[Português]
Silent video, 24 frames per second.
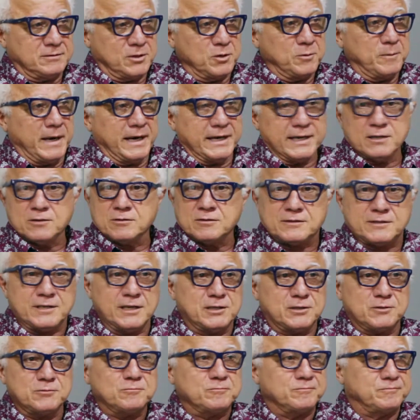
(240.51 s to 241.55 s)
teu marido,
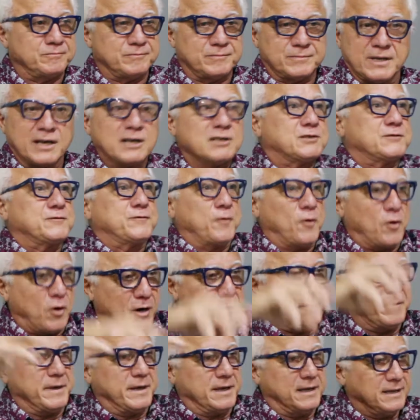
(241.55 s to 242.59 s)
seja um
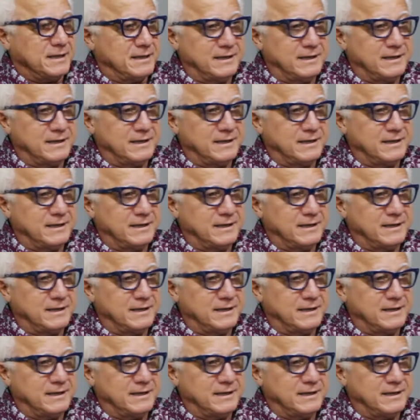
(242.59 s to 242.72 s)
transformer,